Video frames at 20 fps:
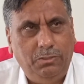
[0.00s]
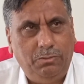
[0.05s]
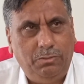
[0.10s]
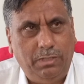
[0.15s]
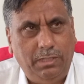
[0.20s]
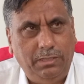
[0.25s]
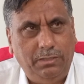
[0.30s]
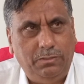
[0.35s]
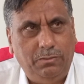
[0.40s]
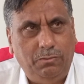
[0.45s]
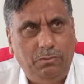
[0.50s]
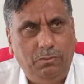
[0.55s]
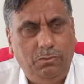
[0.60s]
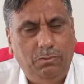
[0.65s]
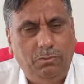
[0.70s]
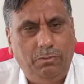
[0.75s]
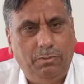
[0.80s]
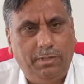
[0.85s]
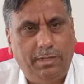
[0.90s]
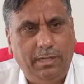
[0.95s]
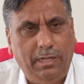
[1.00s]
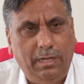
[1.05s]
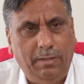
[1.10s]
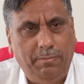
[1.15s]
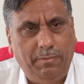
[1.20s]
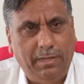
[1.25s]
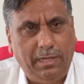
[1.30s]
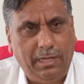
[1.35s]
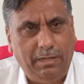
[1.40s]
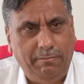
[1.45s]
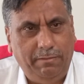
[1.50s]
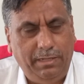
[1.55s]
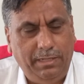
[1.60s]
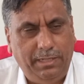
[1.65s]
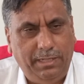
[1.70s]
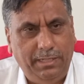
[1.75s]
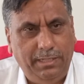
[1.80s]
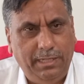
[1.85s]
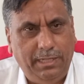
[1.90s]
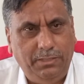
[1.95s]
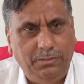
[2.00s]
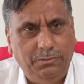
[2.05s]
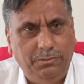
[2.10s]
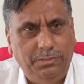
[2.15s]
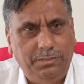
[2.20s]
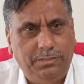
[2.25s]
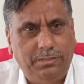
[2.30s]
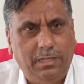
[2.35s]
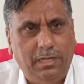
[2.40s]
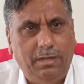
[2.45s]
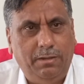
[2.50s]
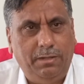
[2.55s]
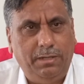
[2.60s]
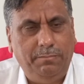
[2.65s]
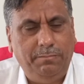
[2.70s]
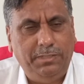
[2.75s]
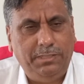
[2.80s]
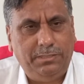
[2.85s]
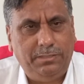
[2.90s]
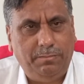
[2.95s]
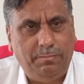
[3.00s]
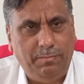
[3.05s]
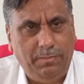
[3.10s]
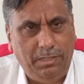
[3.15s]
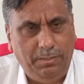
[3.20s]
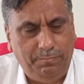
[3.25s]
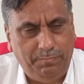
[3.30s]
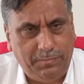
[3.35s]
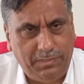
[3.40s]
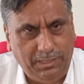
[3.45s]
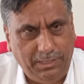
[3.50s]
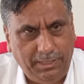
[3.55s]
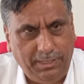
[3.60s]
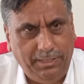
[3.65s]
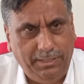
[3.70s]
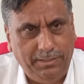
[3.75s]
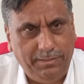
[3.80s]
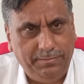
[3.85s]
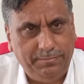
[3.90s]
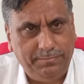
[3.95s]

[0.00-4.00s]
तुरंत उन लोगों के खिलाफ कार्रवाई की जाए जो इस कार्य में संलिप्त हैं